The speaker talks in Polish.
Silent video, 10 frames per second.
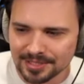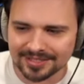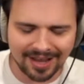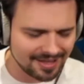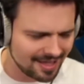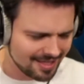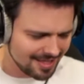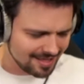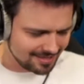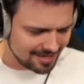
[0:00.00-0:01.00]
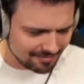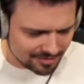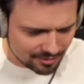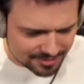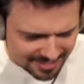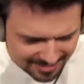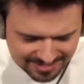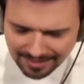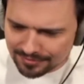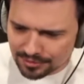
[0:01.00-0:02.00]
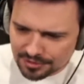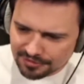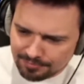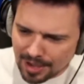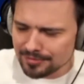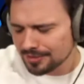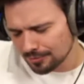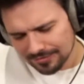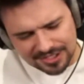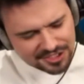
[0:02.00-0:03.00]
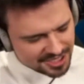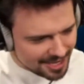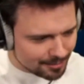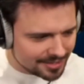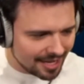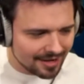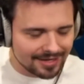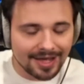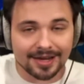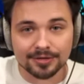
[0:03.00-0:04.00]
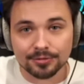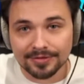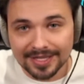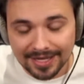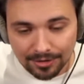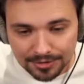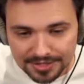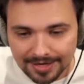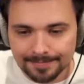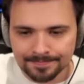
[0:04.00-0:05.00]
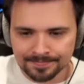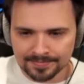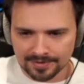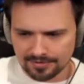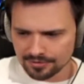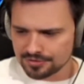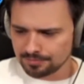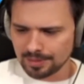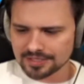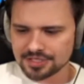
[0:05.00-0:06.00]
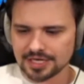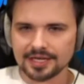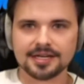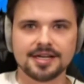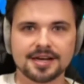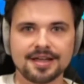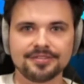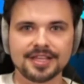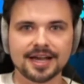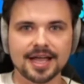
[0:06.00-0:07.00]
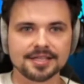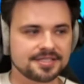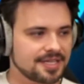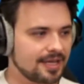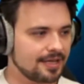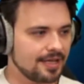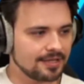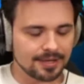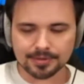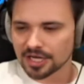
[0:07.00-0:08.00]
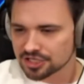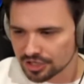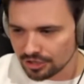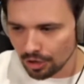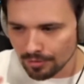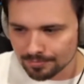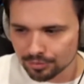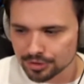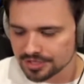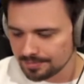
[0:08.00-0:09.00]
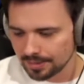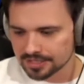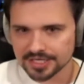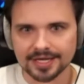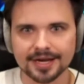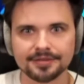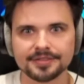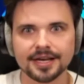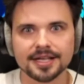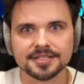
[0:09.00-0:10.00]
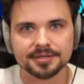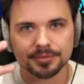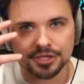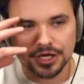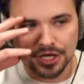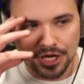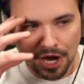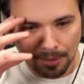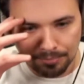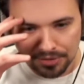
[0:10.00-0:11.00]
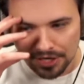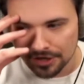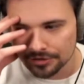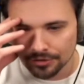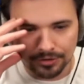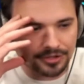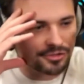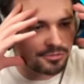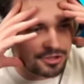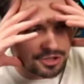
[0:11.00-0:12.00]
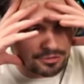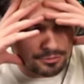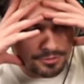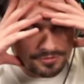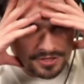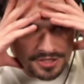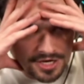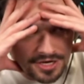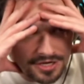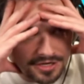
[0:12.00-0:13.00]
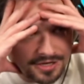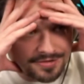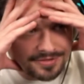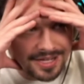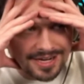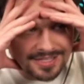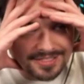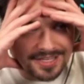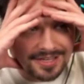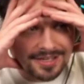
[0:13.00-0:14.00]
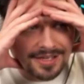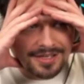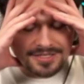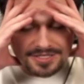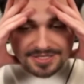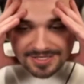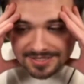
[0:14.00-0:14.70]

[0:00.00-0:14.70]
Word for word: daje, ja wychodzę na zewnątrz już w pełni, kurwa żygam dalej, ale kurwa najgorsze, w końcu patrzę, krew na ręce. Tam kaszlnąłem później Kokainą. patrzę krew na ręce. Myślę, ja pierdolę, co mi się kurwa dzieje? Krew na ręce? Że,